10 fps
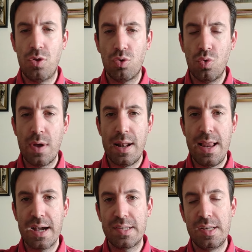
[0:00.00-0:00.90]
erano due
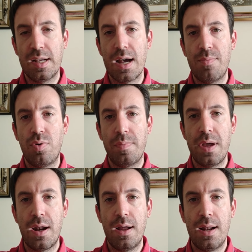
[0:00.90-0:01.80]
gli ex in campo
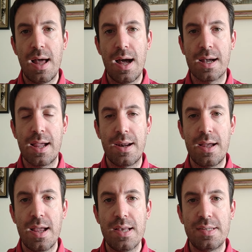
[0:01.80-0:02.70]
per la
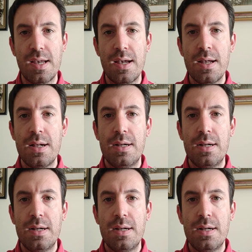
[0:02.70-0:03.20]
Carrarese